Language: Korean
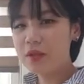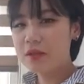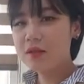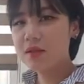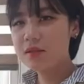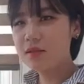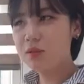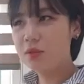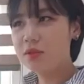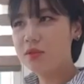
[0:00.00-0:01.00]
사실
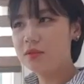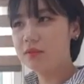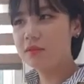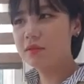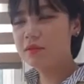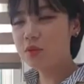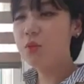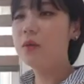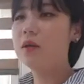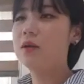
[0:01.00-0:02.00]
저는
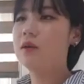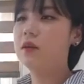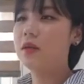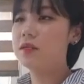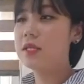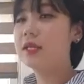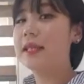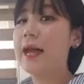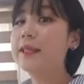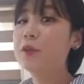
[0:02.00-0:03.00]
정말 그러니까 제가
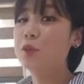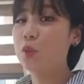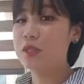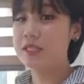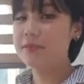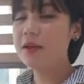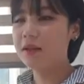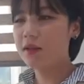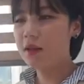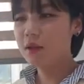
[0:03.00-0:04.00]
나이 듣고
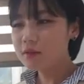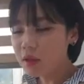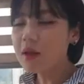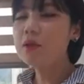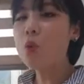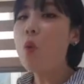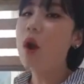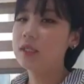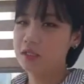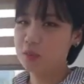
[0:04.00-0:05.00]
놀랐지만 되게
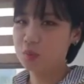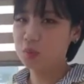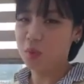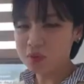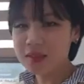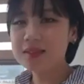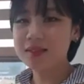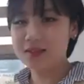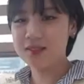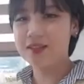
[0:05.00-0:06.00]
동안이시고
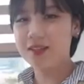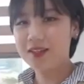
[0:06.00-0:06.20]
멋있으신